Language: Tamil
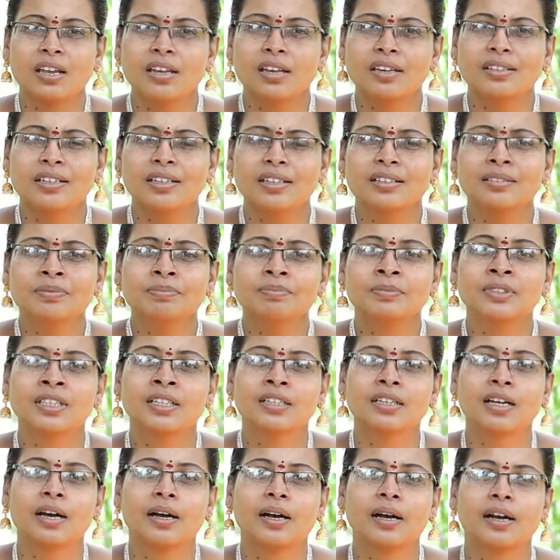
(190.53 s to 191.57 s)
இதை
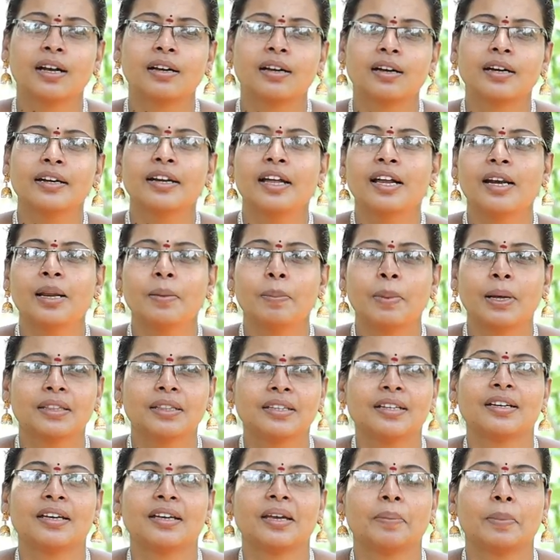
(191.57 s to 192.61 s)
நான் கண்ணால்
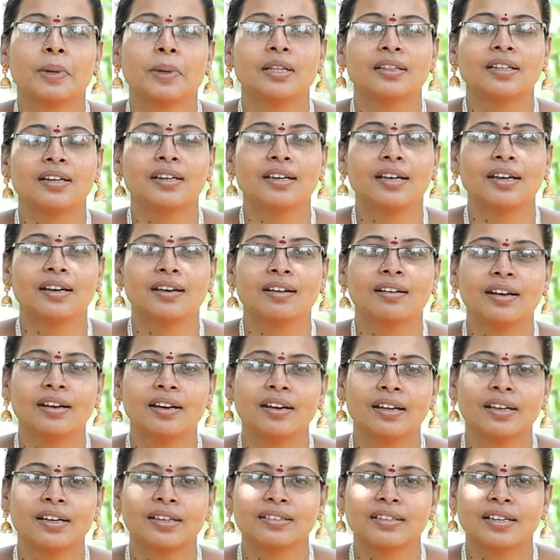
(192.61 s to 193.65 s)
பார்த்துருக்கேன் பார்த்துருக்கேன்னா
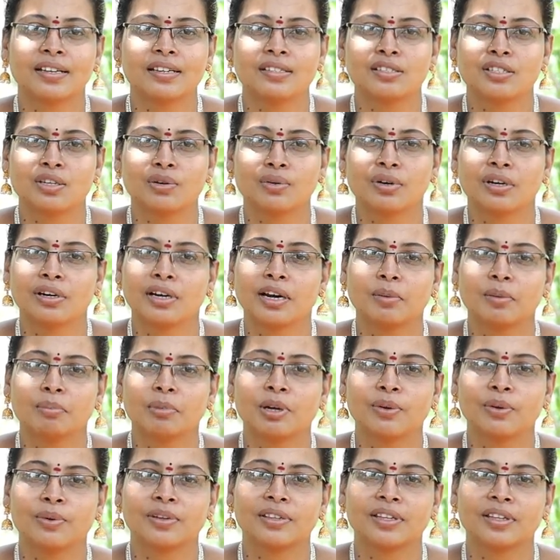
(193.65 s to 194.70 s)
எனக்கு தெரிஞ்ச ஒரு
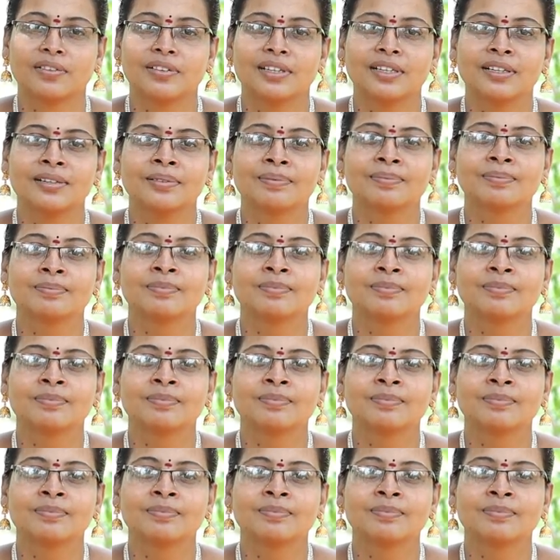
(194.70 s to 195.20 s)
நண்பர் ஒருத்தவர்